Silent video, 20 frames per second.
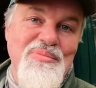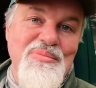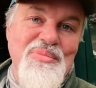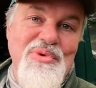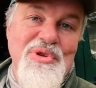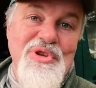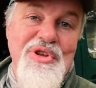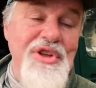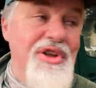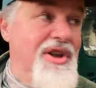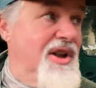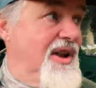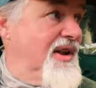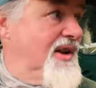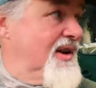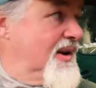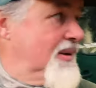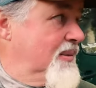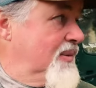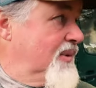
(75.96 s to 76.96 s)
hier in,
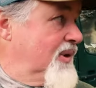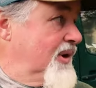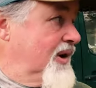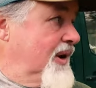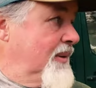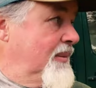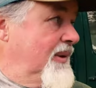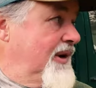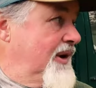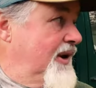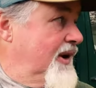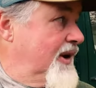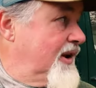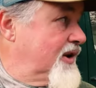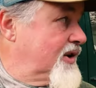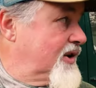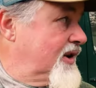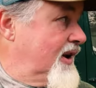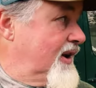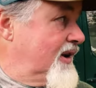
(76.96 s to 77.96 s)
dem, in der Mitte in der
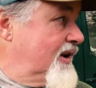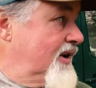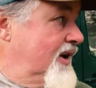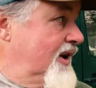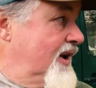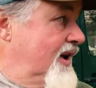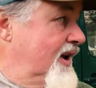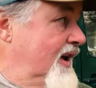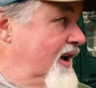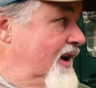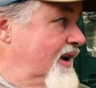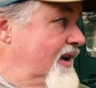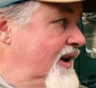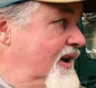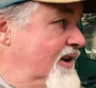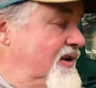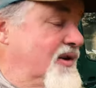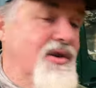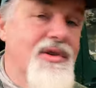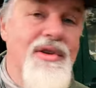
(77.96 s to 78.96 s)
Stadt, da
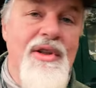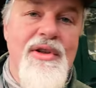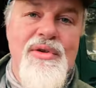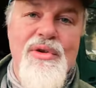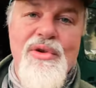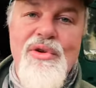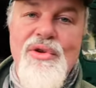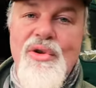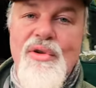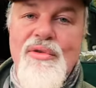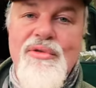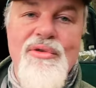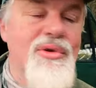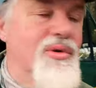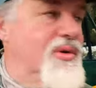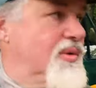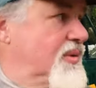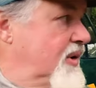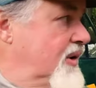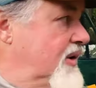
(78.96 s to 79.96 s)
ist es natürlich oft
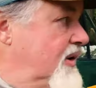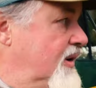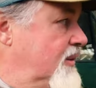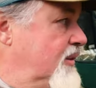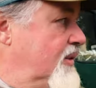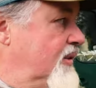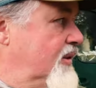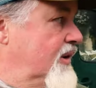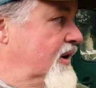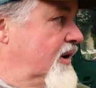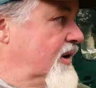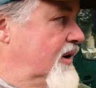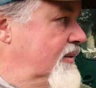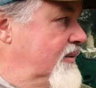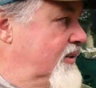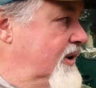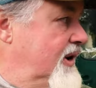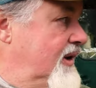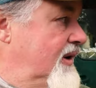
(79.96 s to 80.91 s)
so, mal gucken, da kommen wieder